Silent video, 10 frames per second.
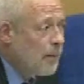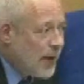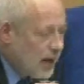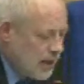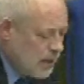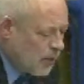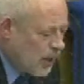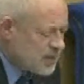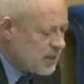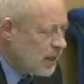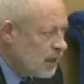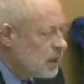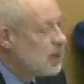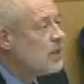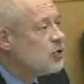Parallèlement à ça,
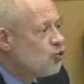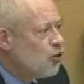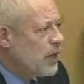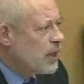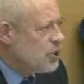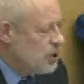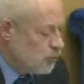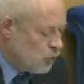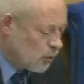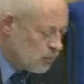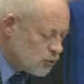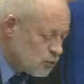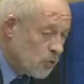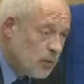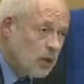tous les régimes du monde
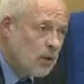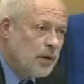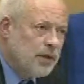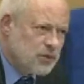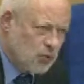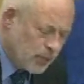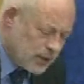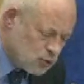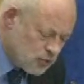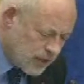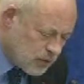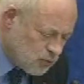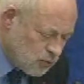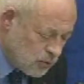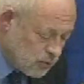musulman, et ils ne sont pas tous
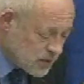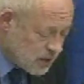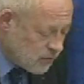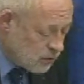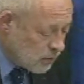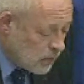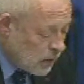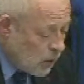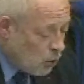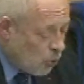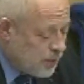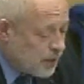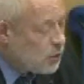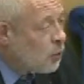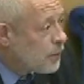vertueux, nous le savons, ont
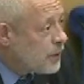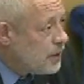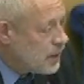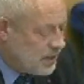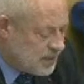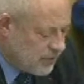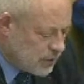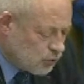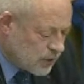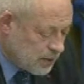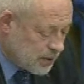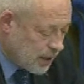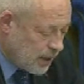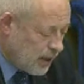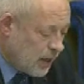bien compris qu'ils avaient tout
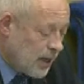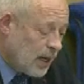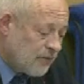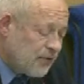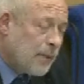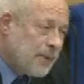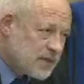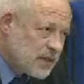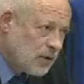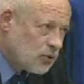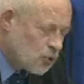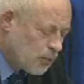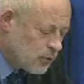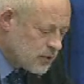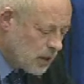intérêt à faire passer leurs
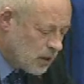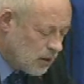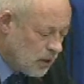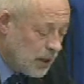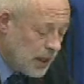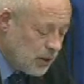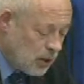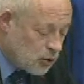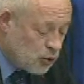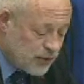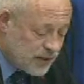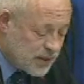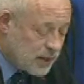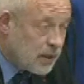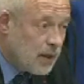opposants leurs
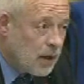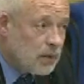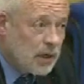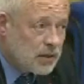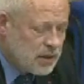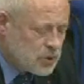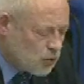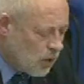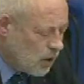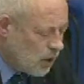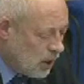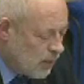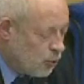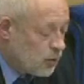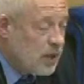contestataires, quels qu'ils soient,
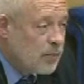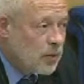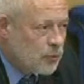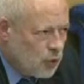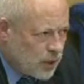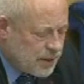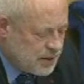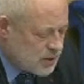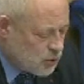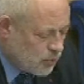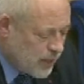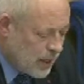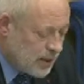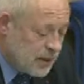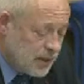pour des membres de l'organisation de Ben
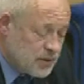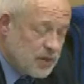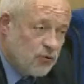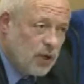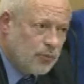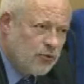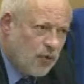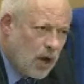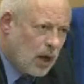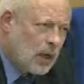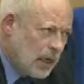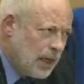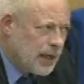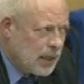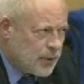Laden, s'ils voulaient pouvoir
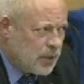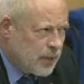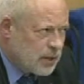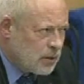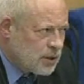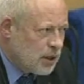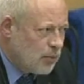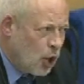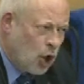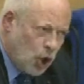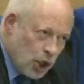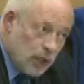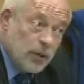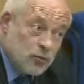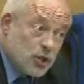les réprimer tranquillement,
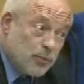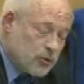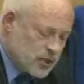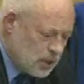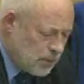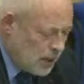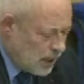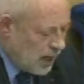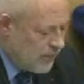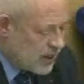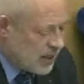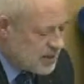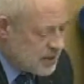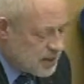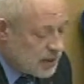et même, si possible, avec
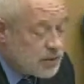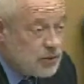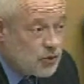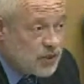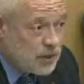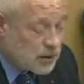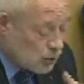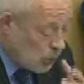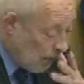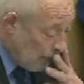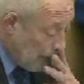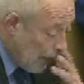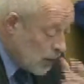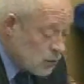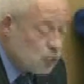l'assistance des Occidentaux.
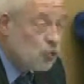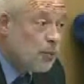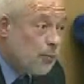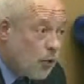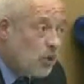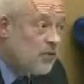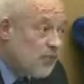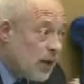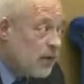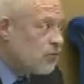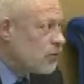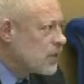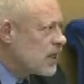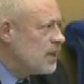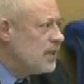D'où une prolifération de
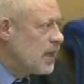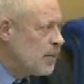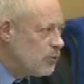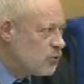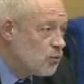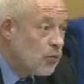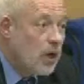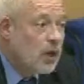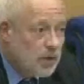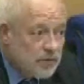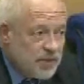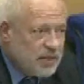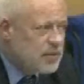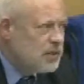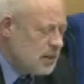Qaïda plus ou moins
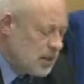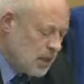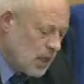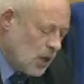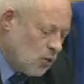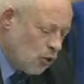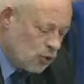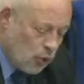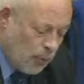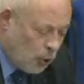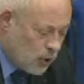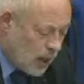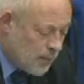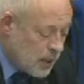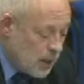désignée ou
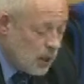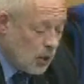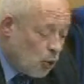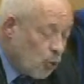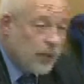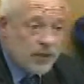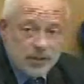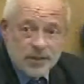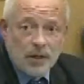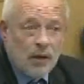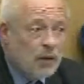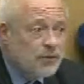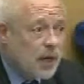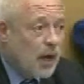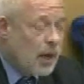autoproclamée au Pakistan,
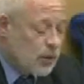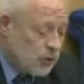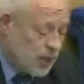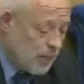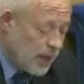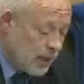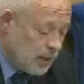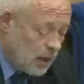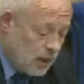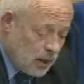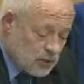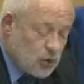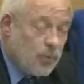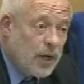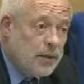en Irak, au Yémen, en
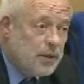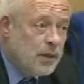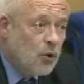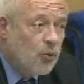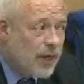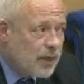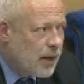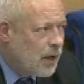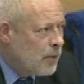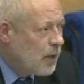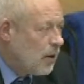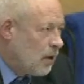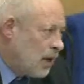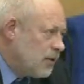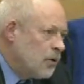Somalie, au Maghreb,
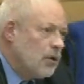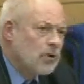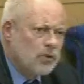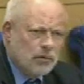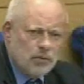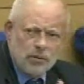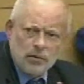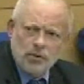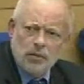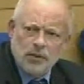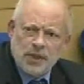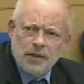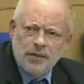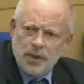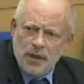ailleurs, le,
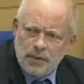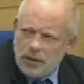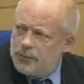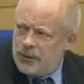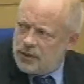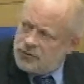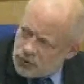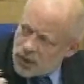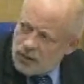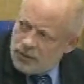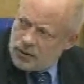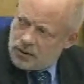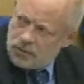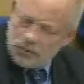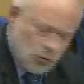dans la péninsule arabique,
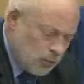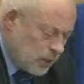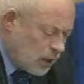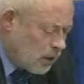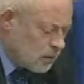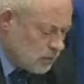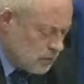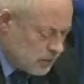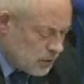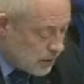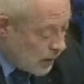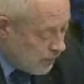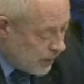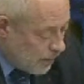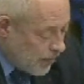QPA, euh, etc.
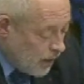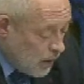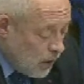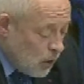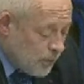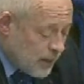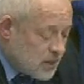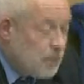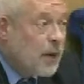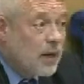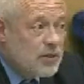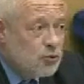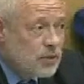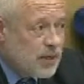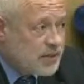Le principal
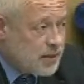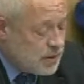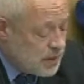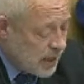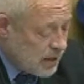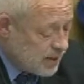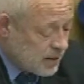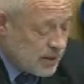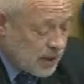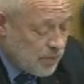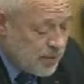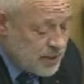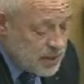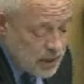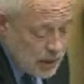résultat de cette dialectique
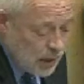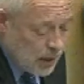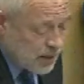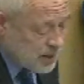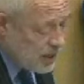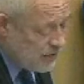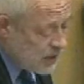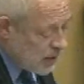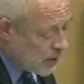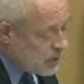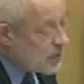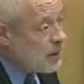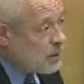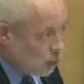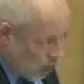imbécile, ça a évidemment été de